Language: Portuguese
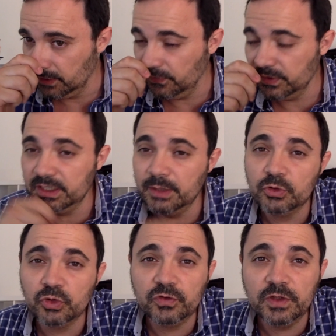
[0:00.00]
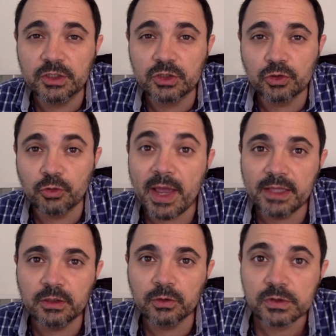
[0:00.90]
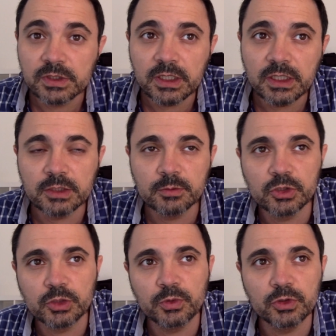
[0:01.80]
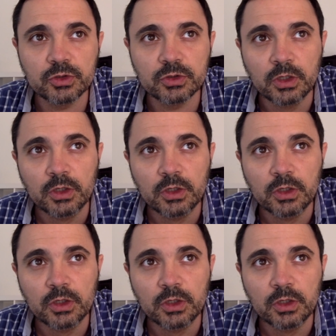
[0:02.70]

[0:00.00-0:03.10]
fazíamos os vídeos de comédia num sítio, mas depois